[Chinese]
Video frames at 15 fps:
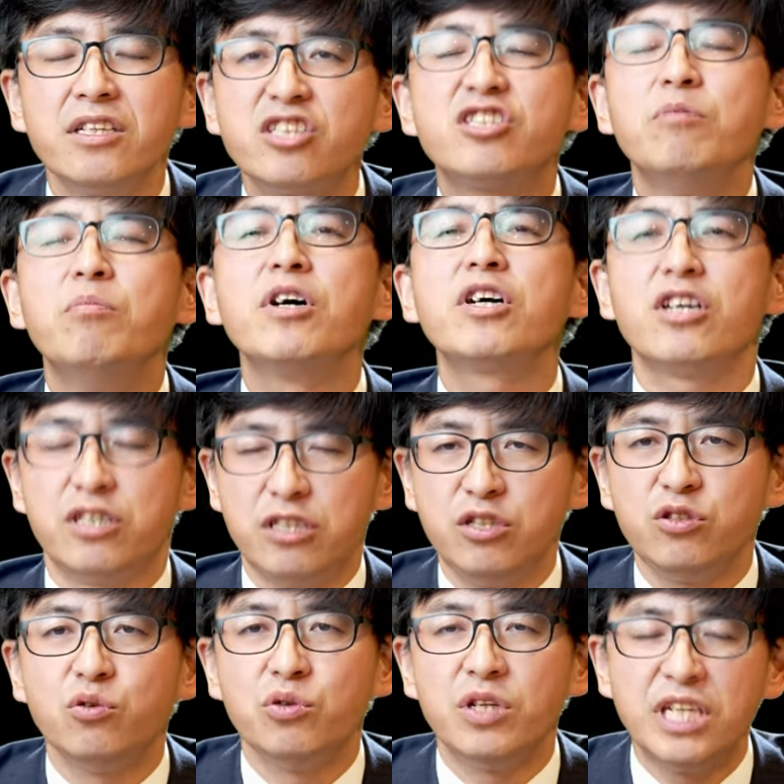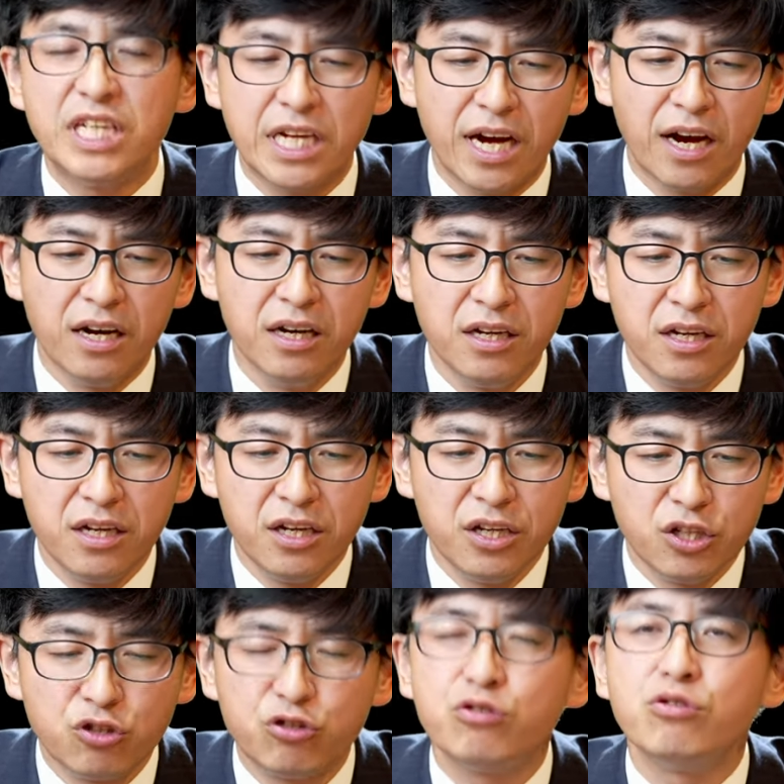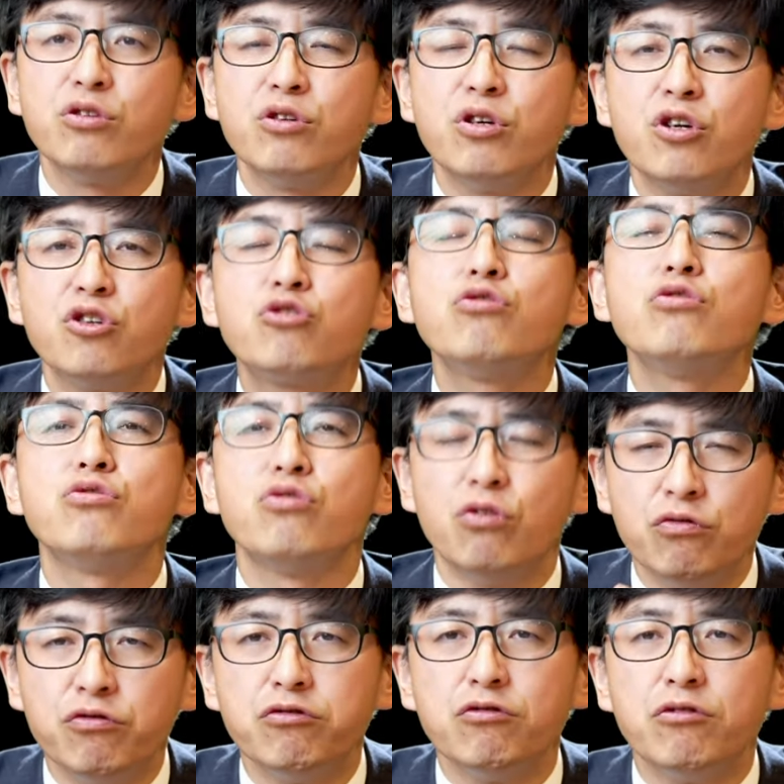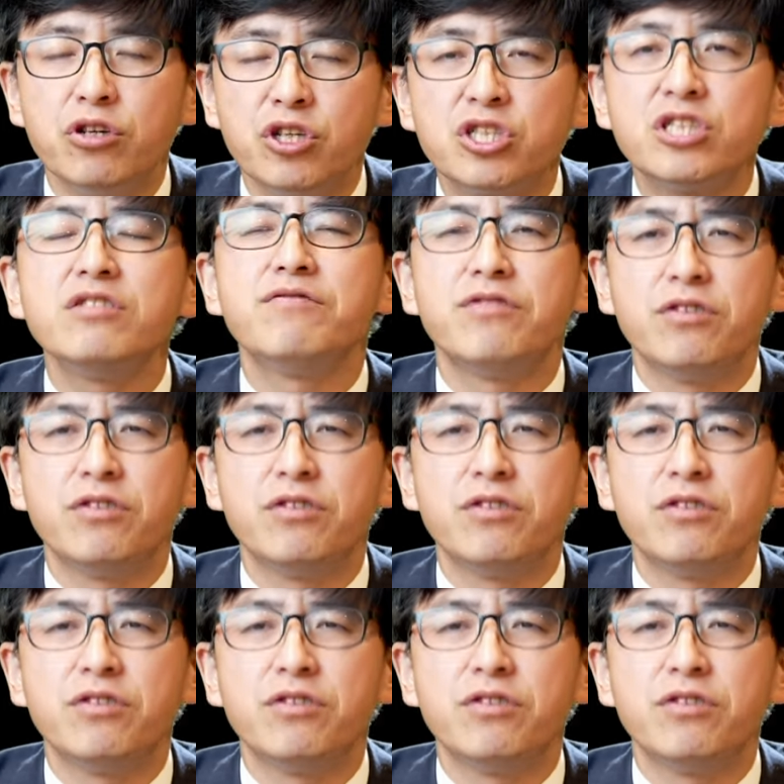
怎么可能有力量去顺从父、侍